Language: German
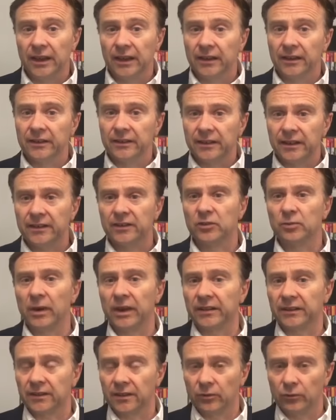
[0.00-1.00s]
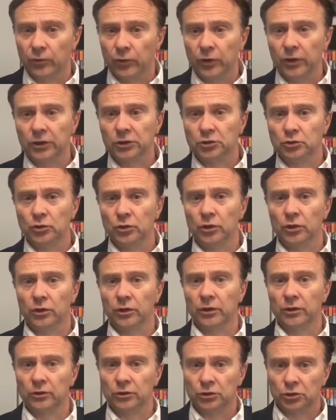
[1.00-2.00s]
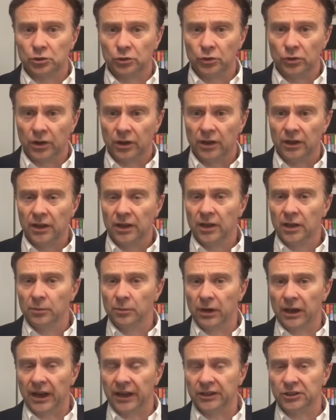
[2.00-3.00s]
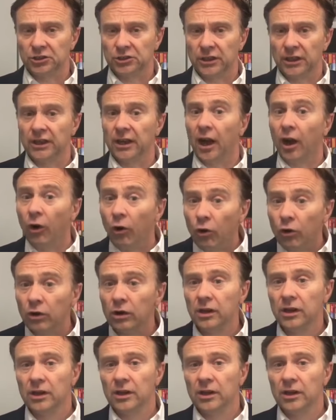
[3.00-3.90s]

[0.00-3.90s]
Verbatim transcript: Gesichtsmasken für die Schülerinnen und Schüler bereitstellen, auch